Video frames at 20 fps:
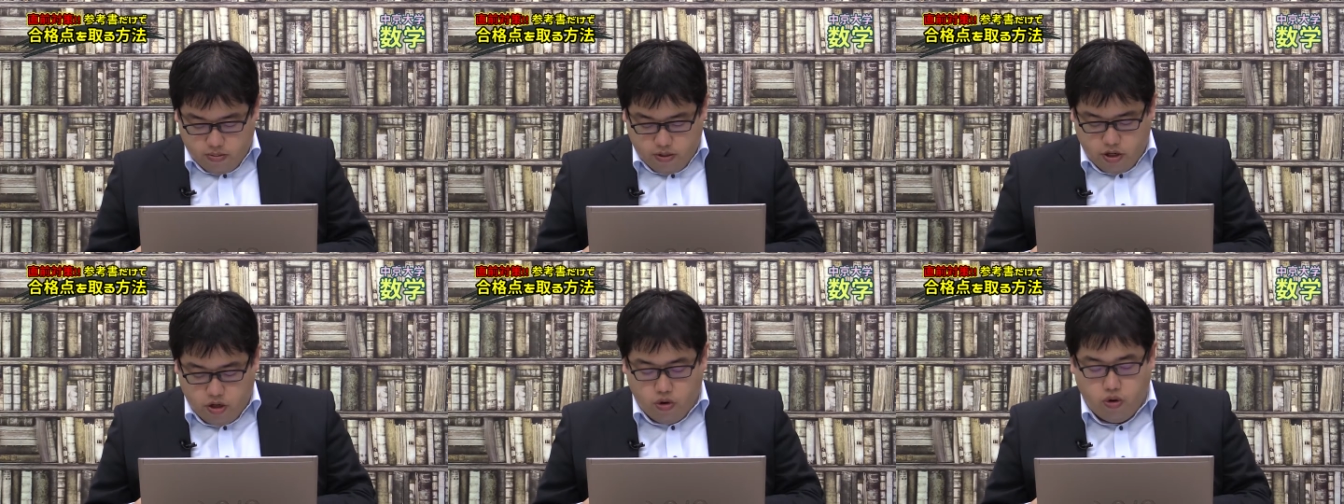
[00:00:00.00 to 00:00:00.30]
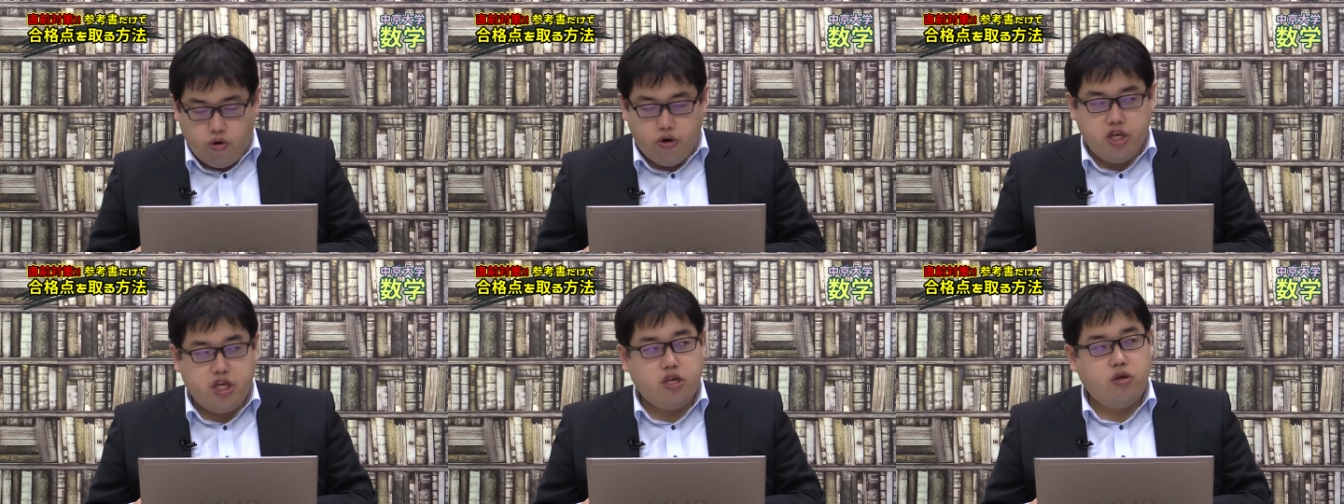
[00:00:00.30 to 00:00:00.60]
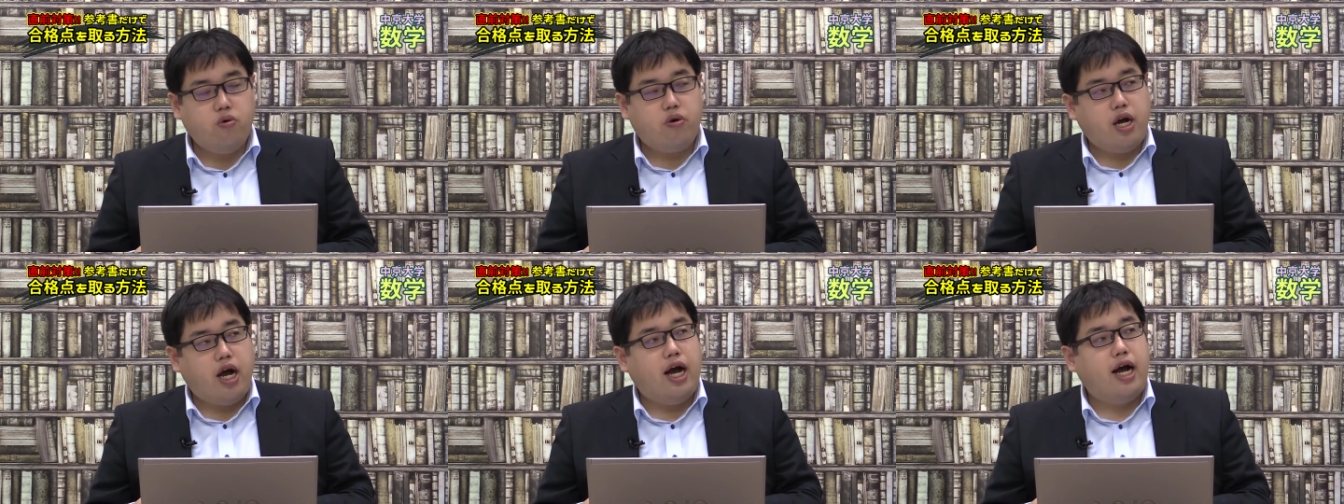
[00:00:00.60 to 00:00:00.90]
領域
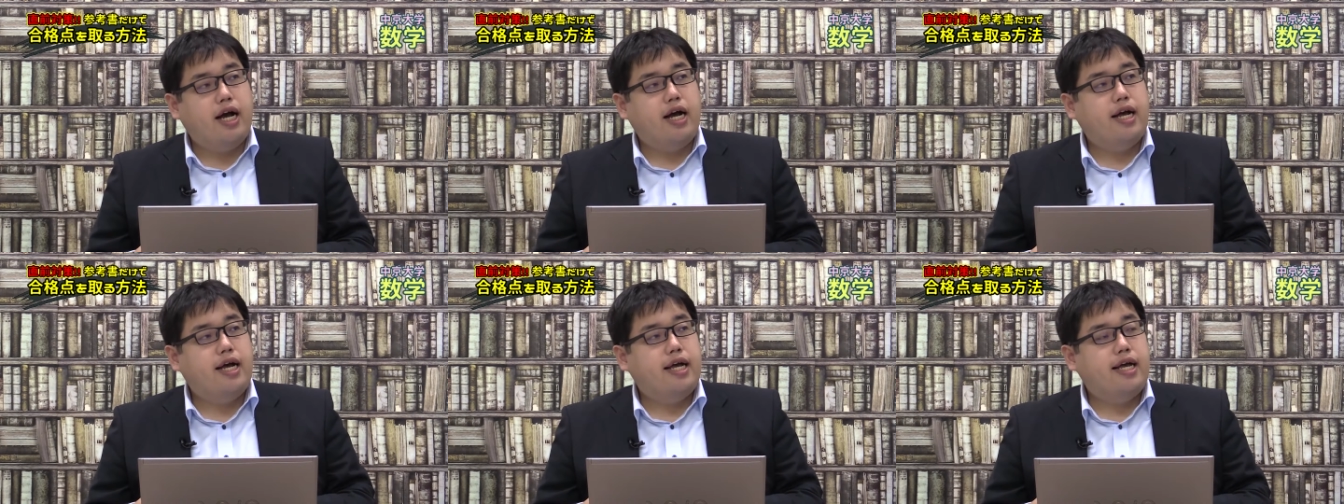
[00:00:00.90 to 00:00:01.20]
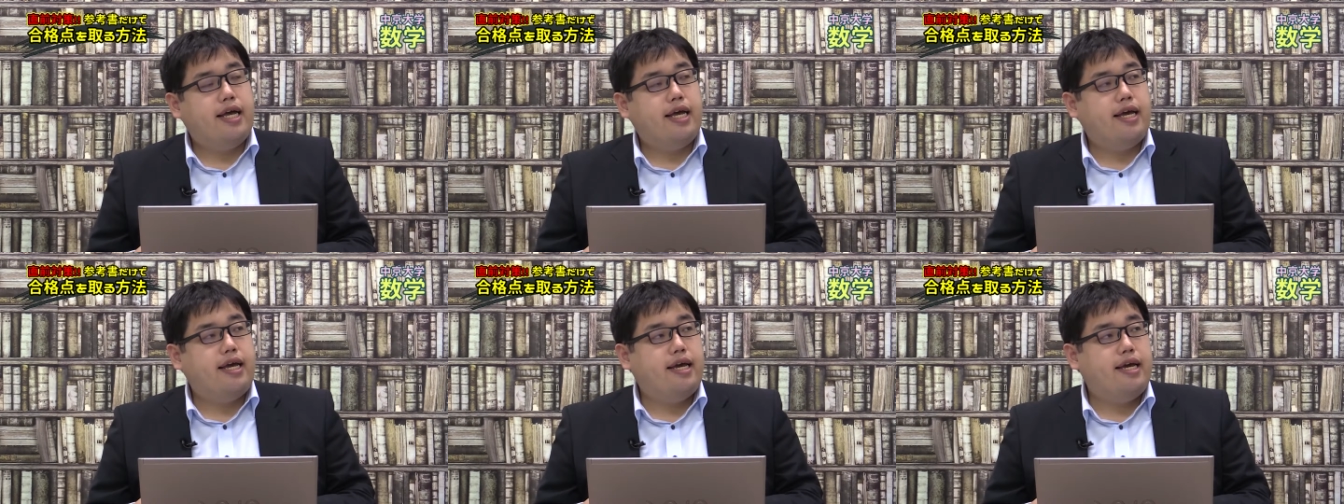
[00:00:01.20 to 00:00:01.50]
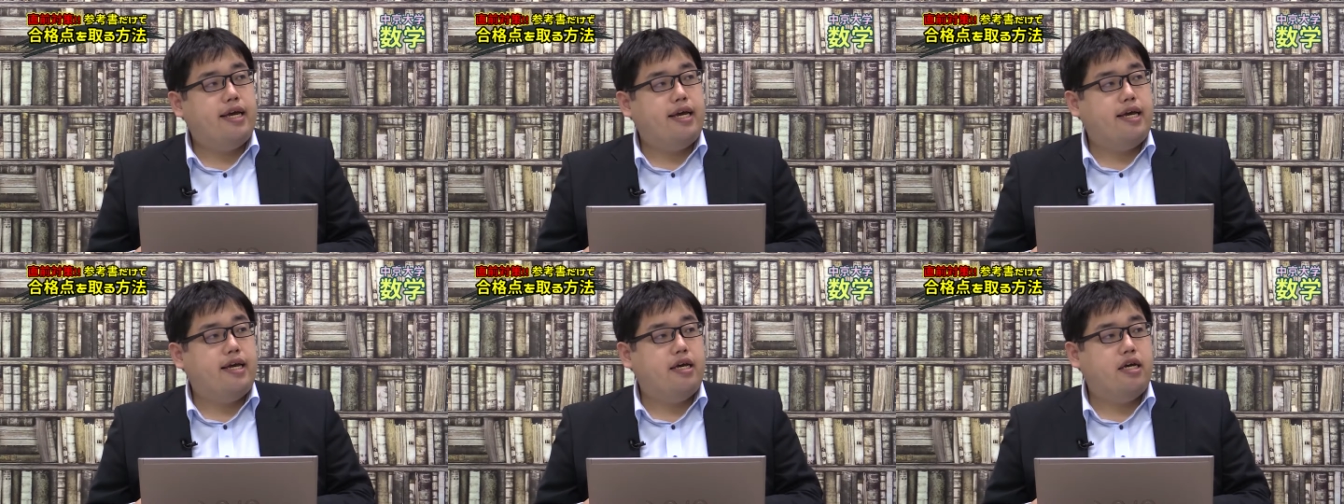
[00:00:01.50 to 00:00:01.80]
とか、
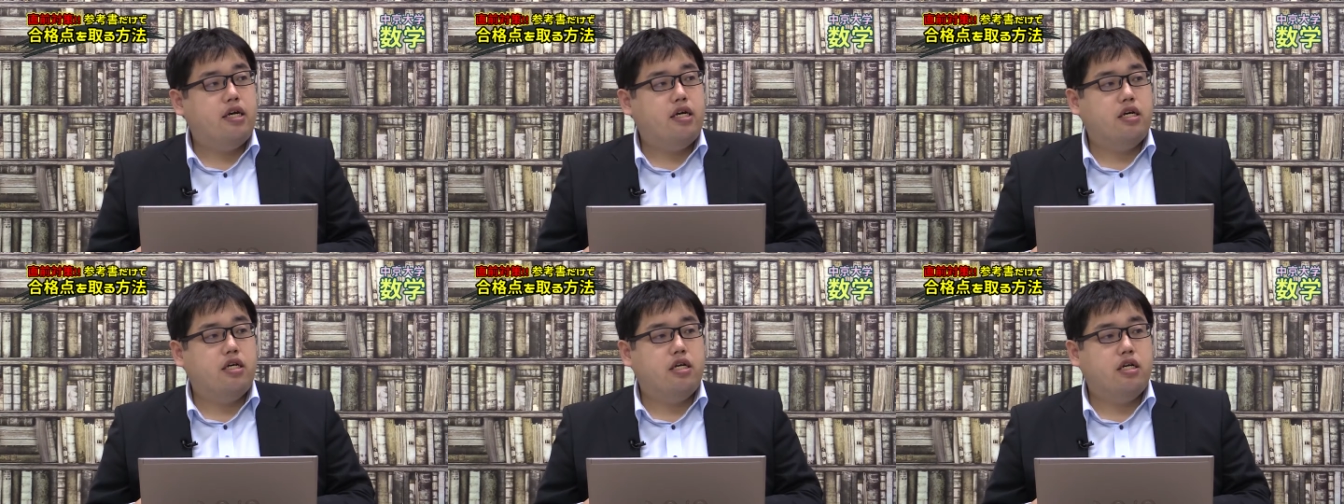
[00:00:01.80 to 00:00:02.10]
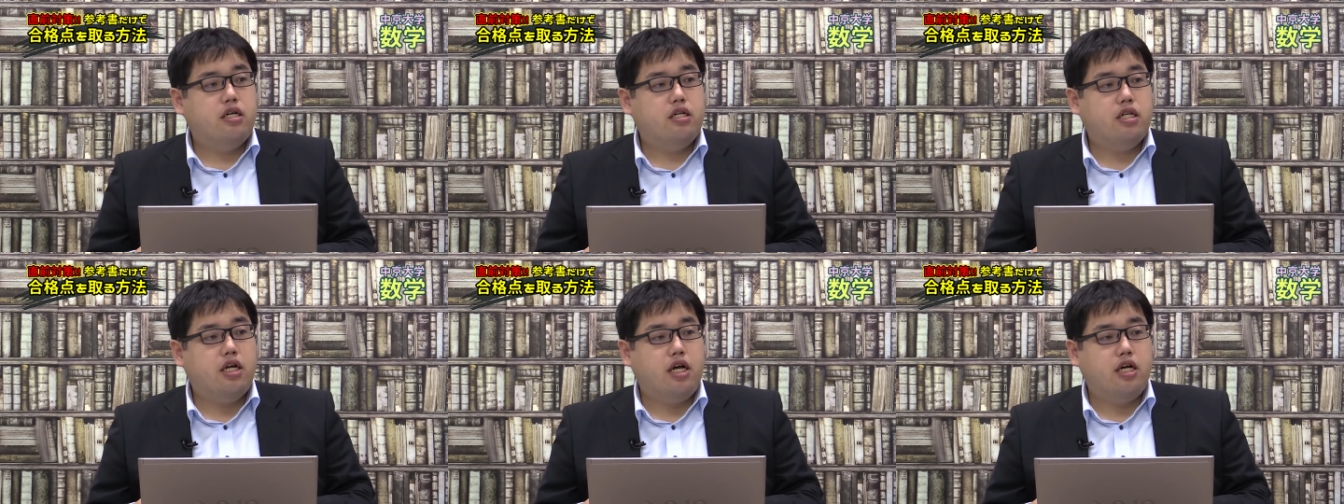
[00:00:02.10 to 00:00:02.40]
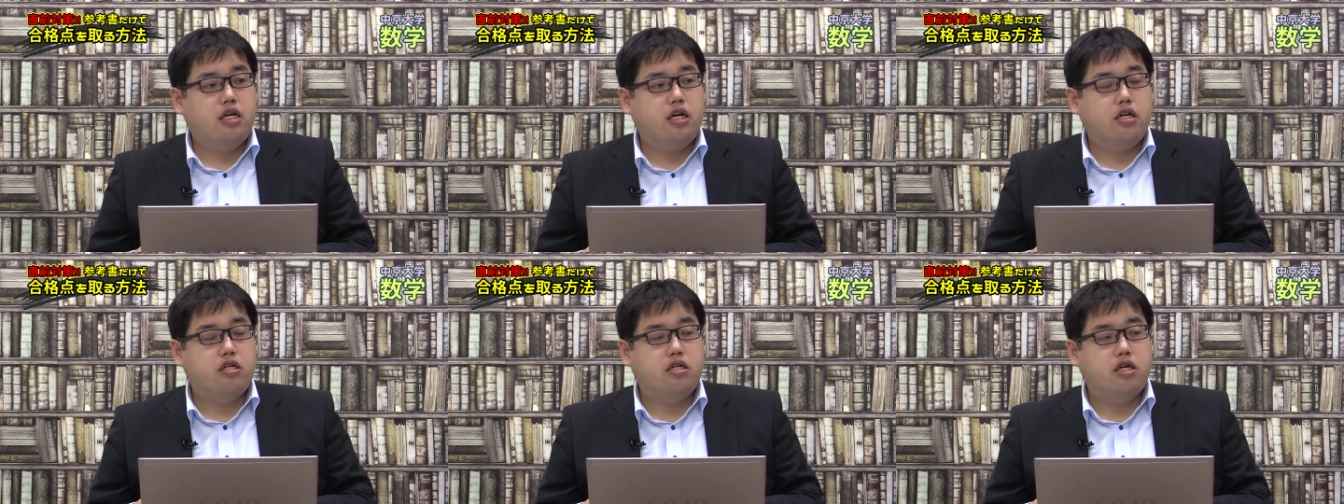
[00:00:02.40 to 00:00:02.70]
えー、
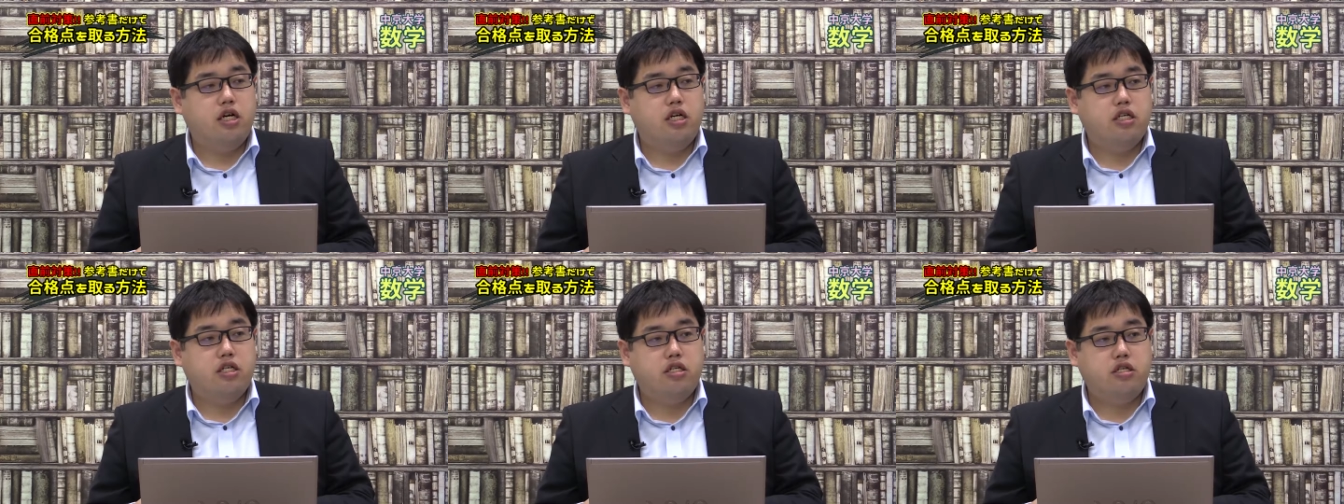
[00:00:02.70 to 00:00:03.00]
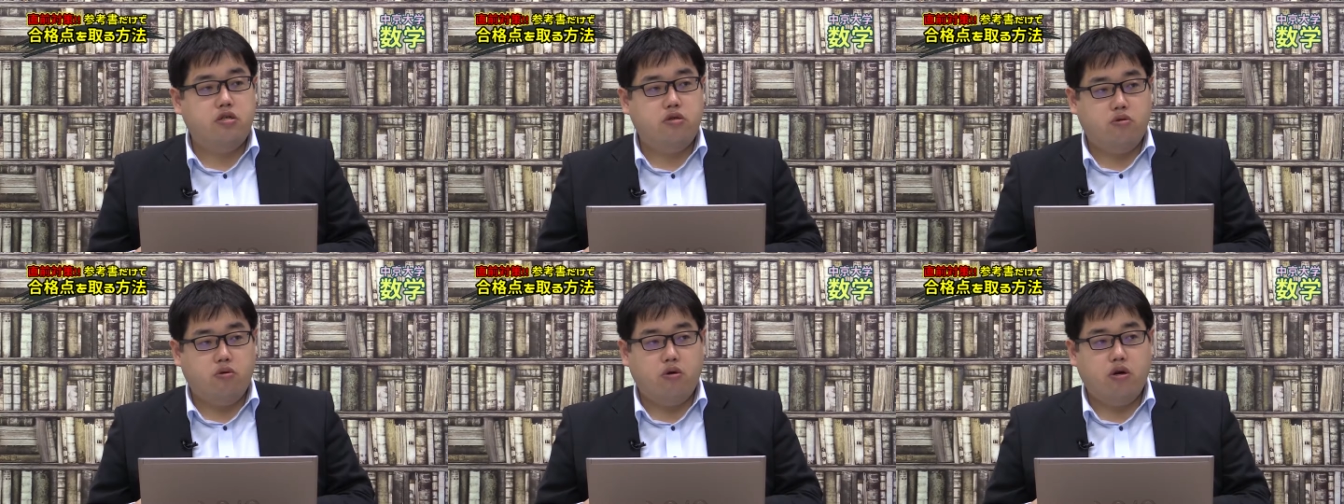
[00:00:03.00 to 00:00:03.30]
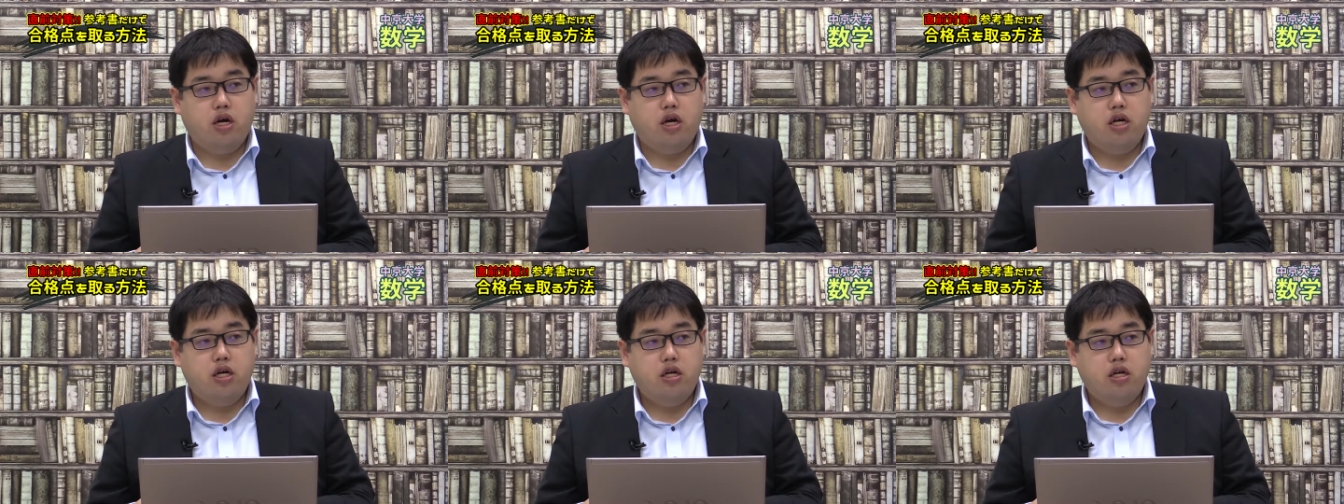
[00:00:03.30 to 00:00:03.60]
三角関数と
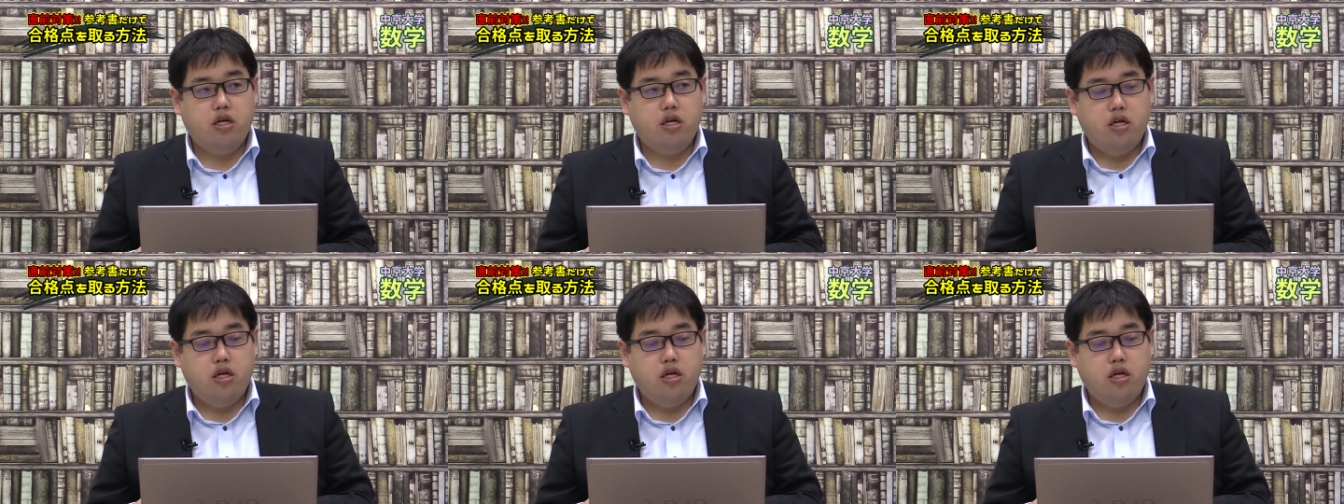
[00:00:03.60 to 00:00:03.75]
か